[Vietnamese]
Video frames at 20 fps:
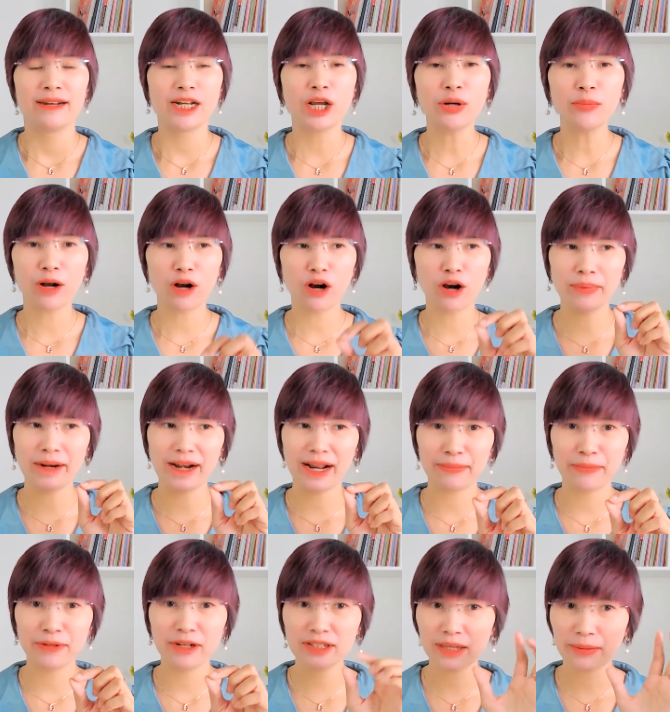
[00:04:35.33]
nếu mà con mà
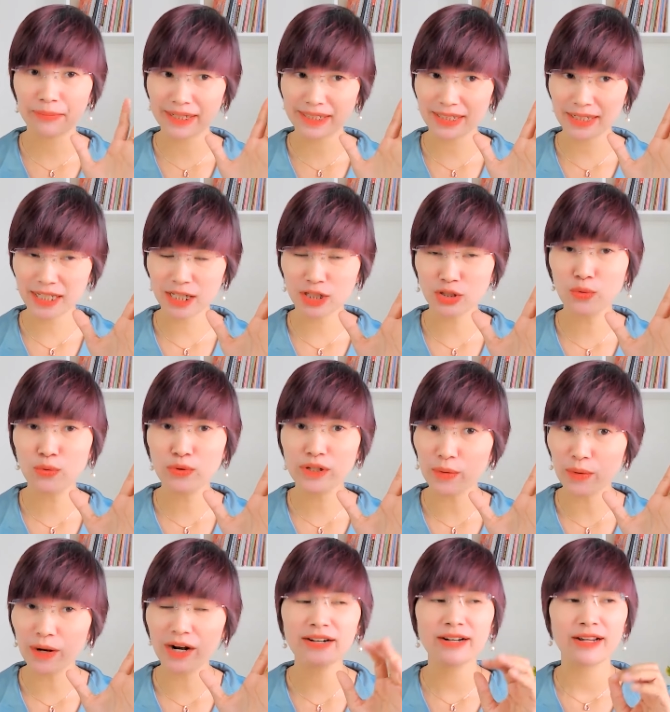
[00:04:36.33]
làm nữa thì mẹ sẽ tịch thu
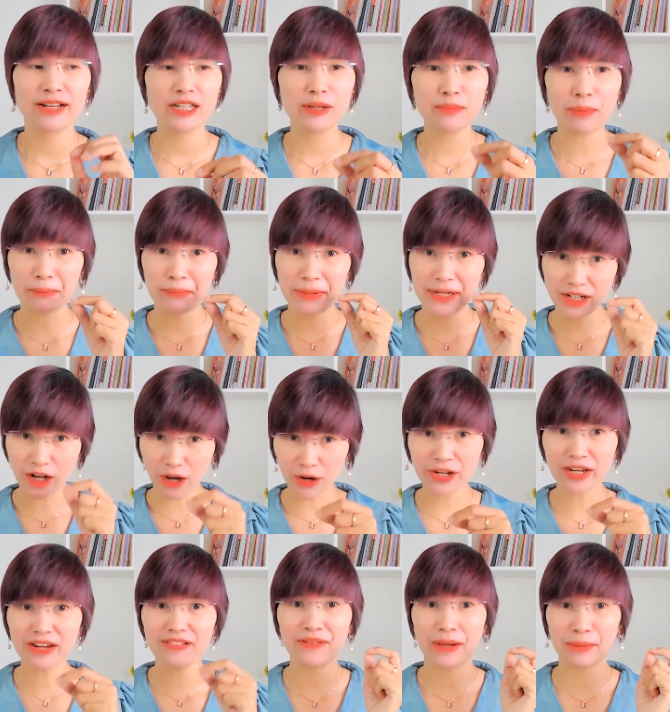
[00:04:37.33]
nhiều hơn nhưng mà mình
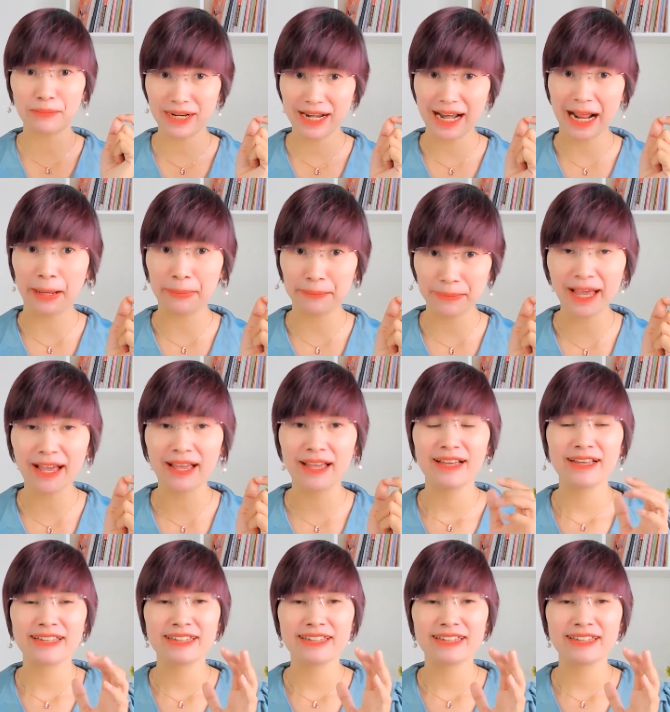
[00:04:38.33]
nói và mình làm nha